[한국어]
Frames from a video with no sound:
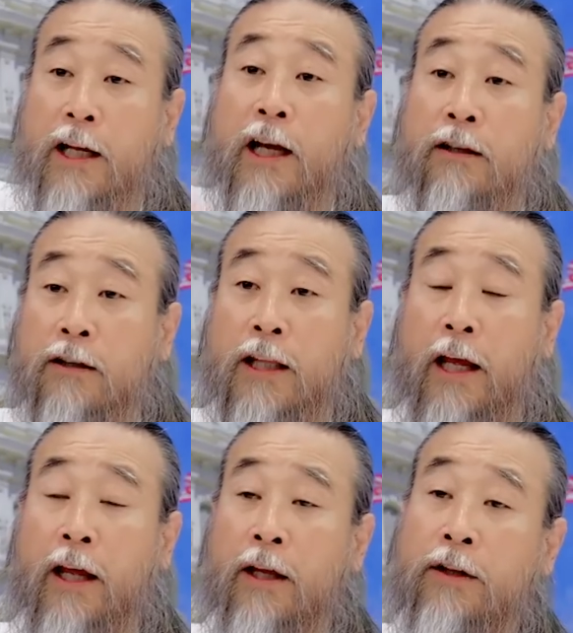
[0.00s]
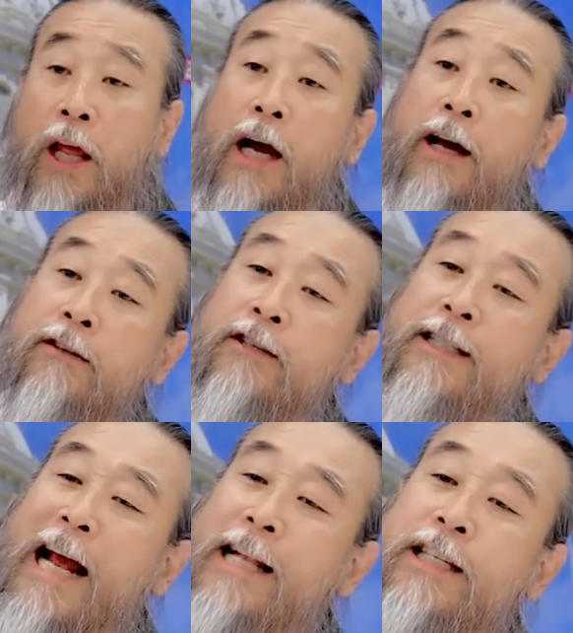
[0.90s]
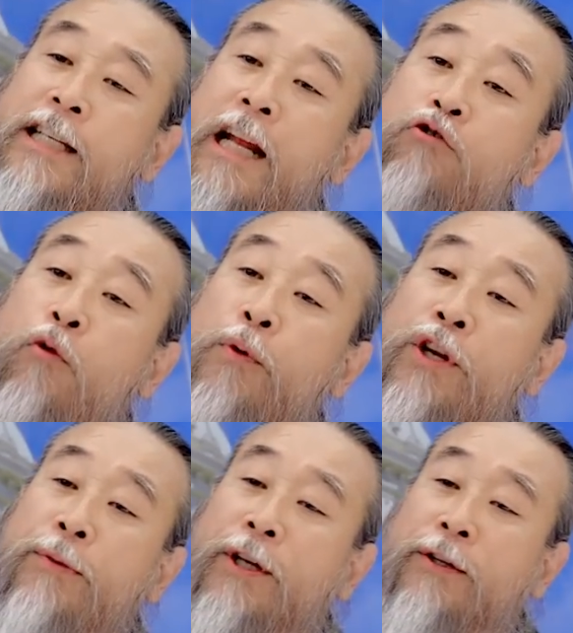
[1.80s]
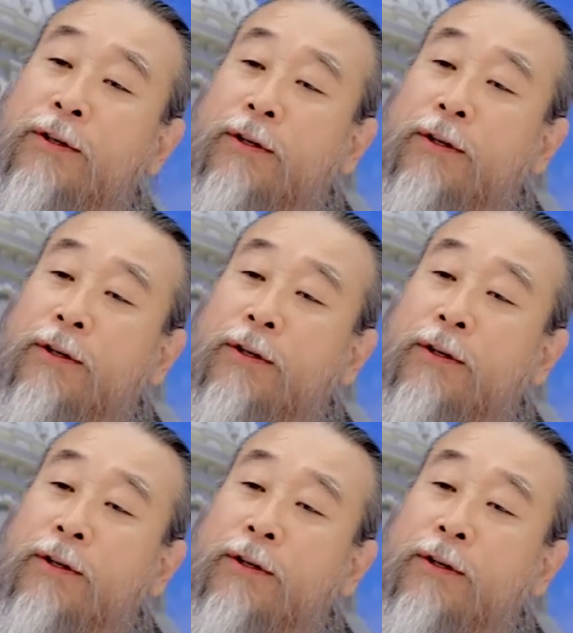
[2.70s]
해놨는데 내가 가서 잘 칠해줘 버리면